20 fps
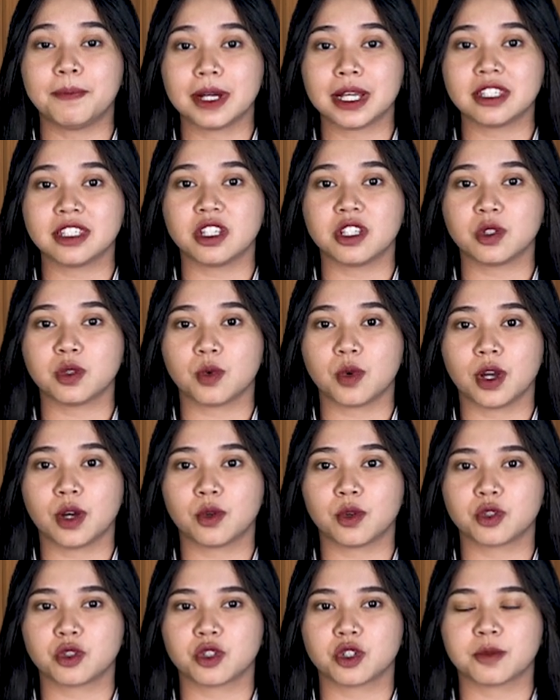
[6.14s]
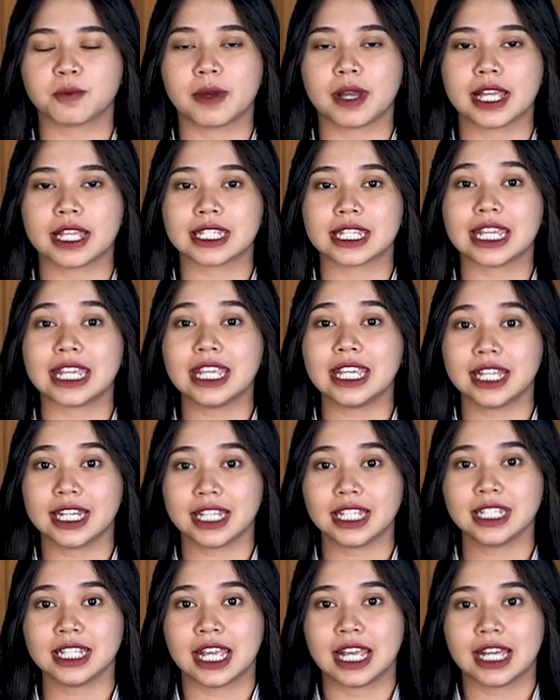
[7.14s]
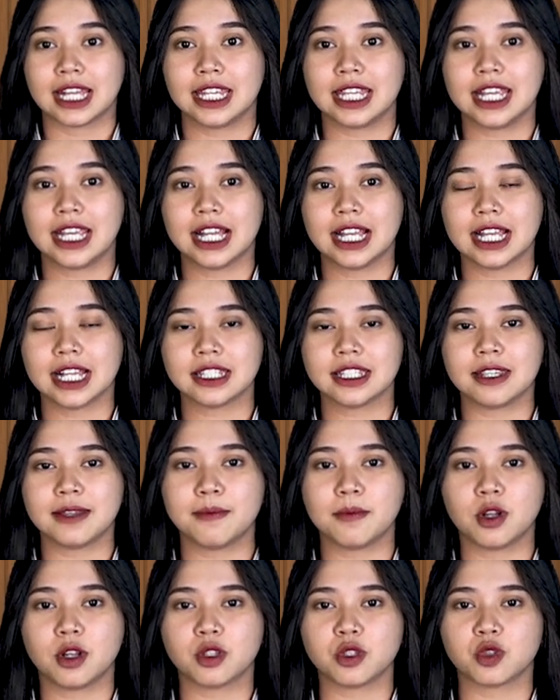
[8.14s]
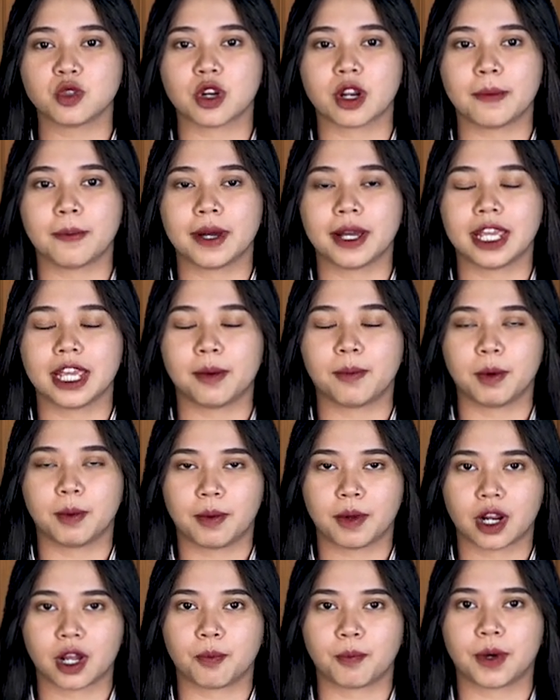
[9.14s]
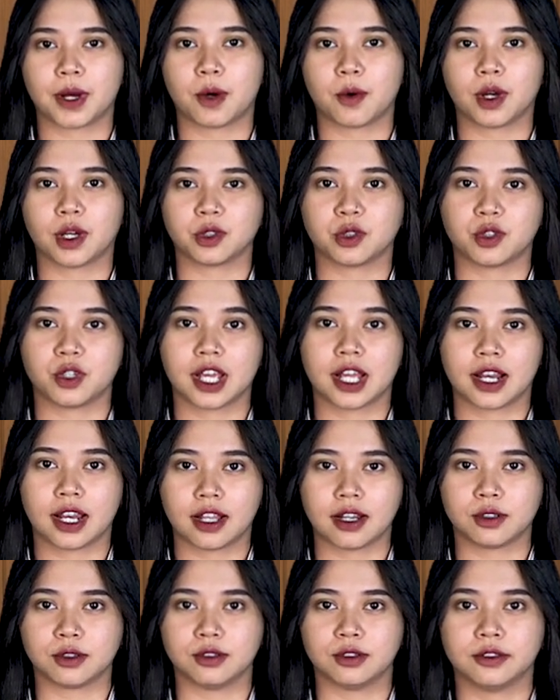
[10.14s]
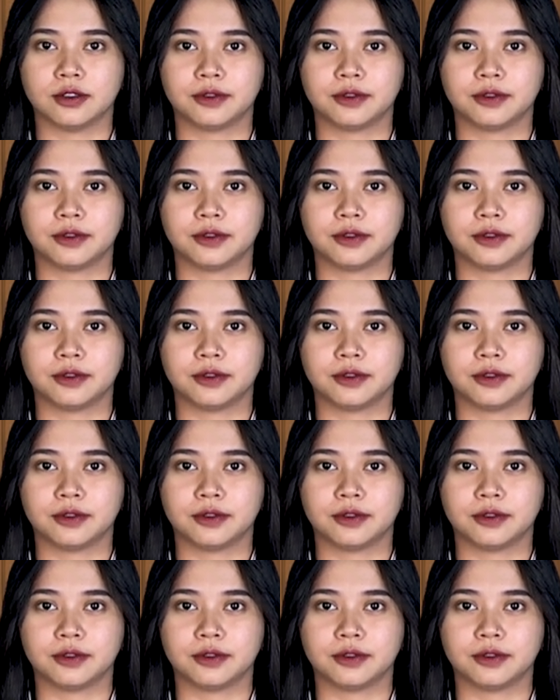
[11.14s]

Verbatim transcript: siswa kursus bahasa Inggris di Galaxy Mall Surabaya beberapa waktu yang lalu.